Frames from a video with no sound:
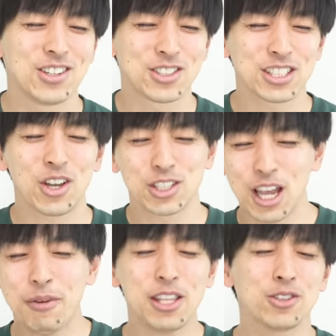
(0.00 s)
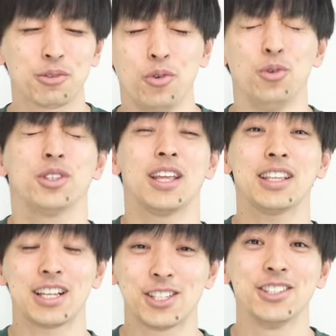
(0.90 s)
で、喋ってる時もうって
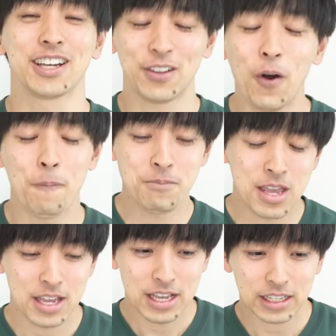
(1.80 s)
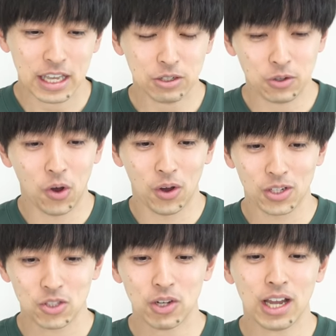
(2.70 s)
なったりするんだけど、結
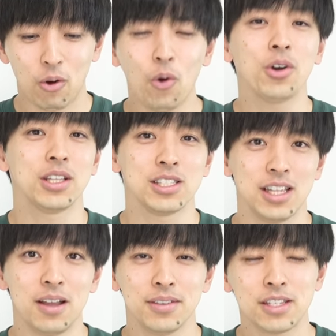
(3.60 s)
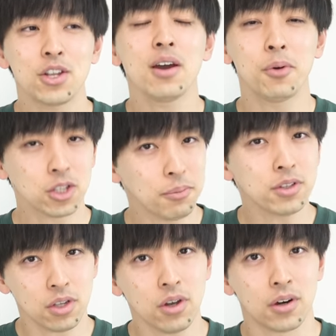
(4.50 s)
構それが多いんですね。で、それはもとも
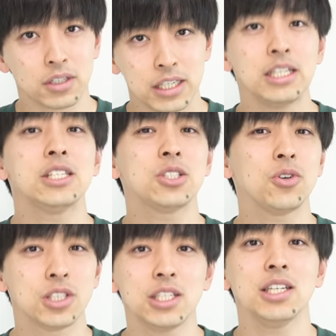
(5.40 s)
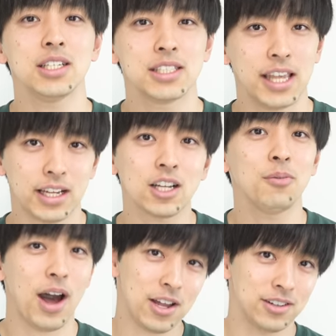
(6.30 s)
と緊張しいな性格
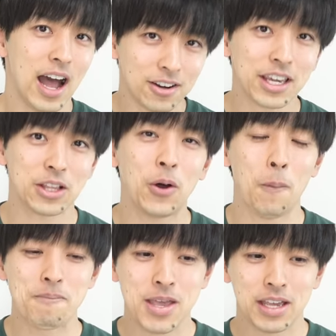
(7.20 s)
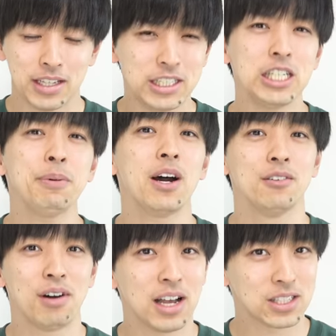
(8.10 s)
もある。あるけど、一
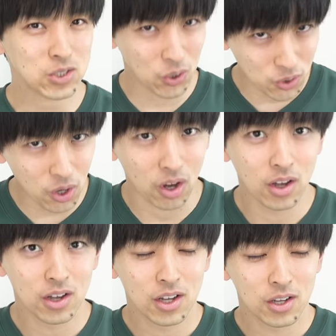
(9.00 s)
番はその